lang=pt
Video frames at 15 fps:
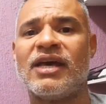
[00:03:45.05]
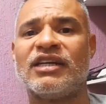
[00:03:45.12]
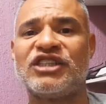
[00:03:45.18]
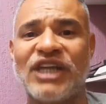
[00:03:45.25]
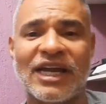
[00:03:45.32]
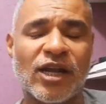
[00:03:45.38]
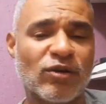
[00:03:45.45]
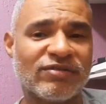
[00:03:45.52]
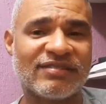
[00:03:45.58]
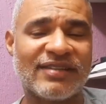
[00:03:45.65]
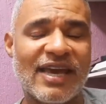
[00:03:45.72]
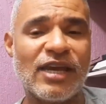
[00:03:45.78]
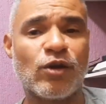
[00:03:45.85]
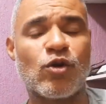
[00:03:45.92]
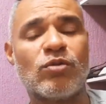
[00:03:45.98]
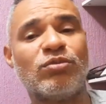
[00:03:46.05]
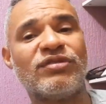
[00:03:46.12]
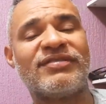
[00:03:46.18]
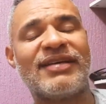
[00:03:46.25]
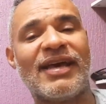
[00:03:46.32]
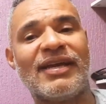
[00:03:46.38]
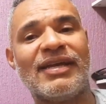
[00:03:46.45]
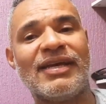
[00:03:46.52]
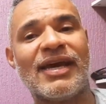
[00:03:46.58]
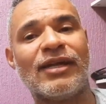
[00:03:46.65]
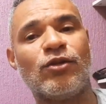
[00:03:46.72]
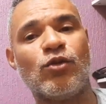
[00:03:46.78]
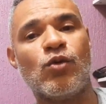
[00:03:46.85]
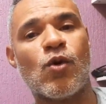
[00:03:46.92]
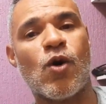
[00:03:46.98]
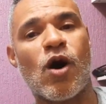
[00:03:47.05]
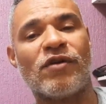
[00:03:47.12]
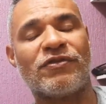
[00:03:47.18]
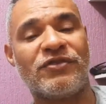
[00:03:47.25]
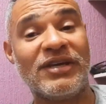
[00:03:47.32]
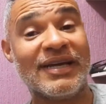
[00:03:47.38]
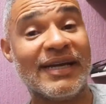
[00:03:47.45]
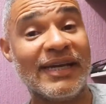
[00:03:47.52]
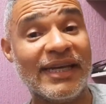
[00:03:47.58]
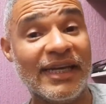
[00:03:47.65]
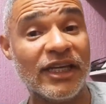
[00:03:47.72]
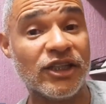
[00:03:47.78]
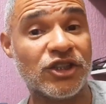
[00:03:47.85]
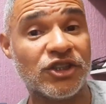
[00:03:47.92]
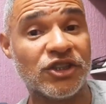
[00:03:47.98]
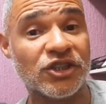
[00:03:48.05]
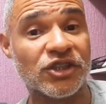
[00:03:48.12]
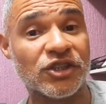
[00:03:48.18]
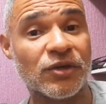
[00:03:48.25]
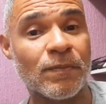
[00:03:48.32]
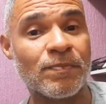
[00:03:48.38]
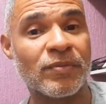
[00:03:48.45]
Já não sei como seria no off-grid.